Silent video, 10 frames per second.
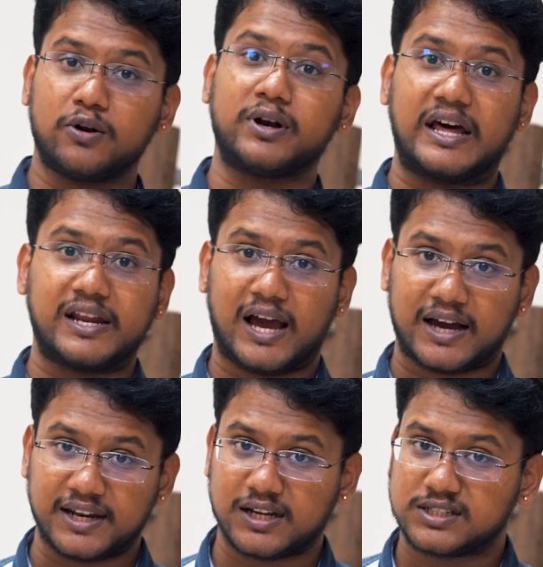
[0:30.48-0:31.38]
மேலும் நிறைய
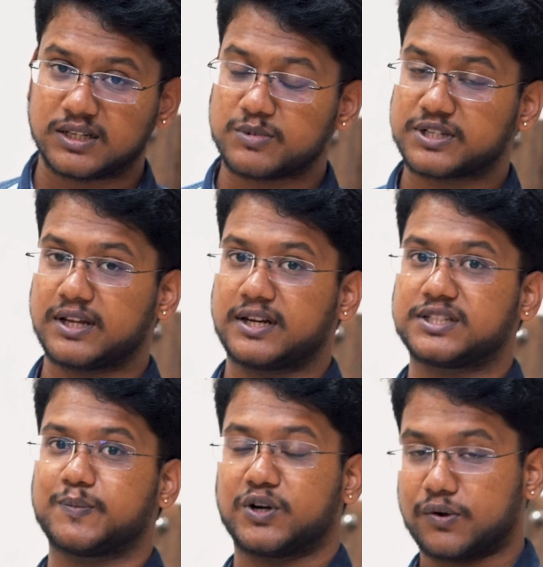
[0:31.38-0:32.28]
அக்ரிகல்ச்சர்
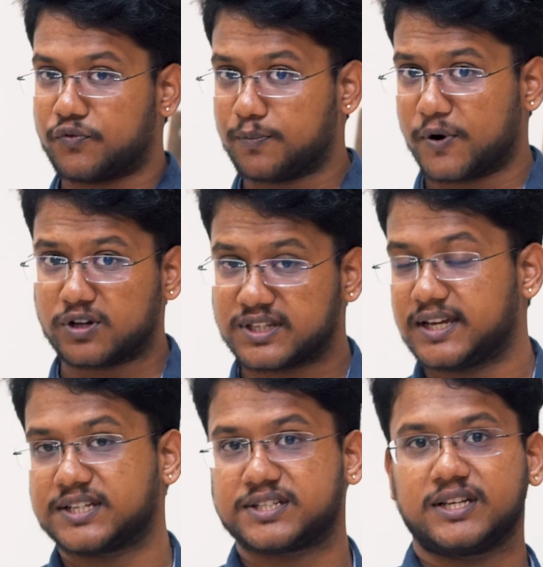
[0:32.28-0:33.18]
மிஷினரிஸ் மற்றும் ஃபுட்
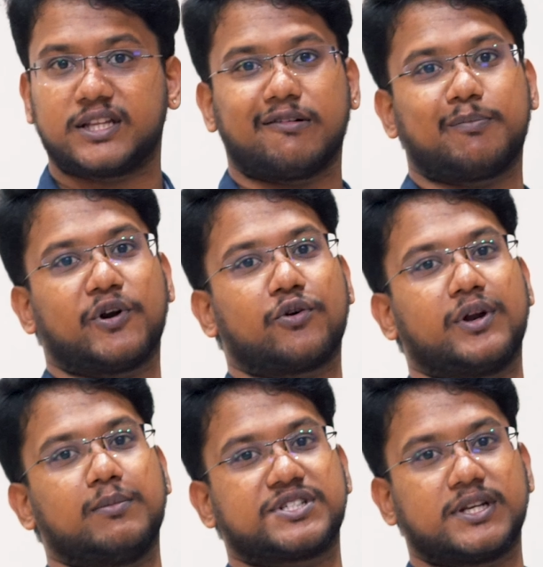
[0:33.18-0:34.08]
ப்ராசஸிங் இண்டஸ்ட்ரிக்கு
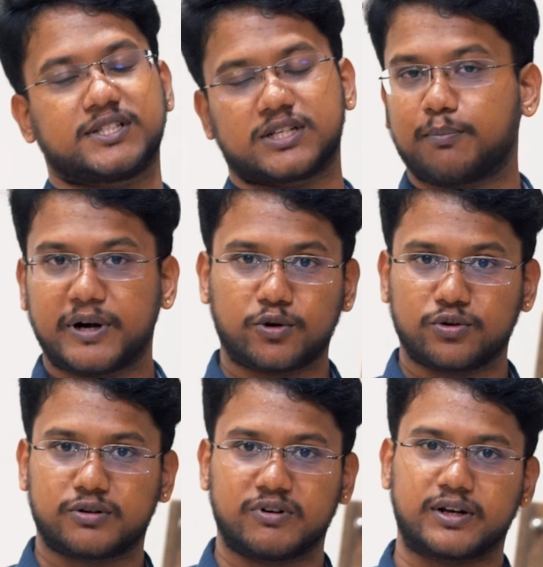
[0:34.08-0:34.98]
தேவைப்படக்கூடிய மிஷினரிஸ் நான் பண்ணி
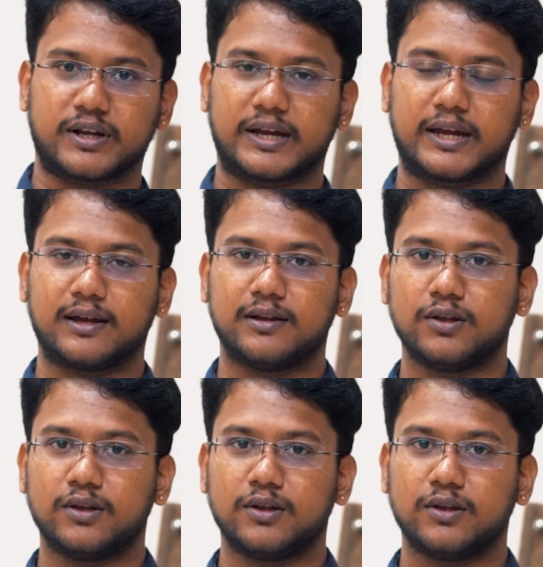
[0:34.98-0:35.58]
கொடுத்துட்டு வந்துருக்கேங்க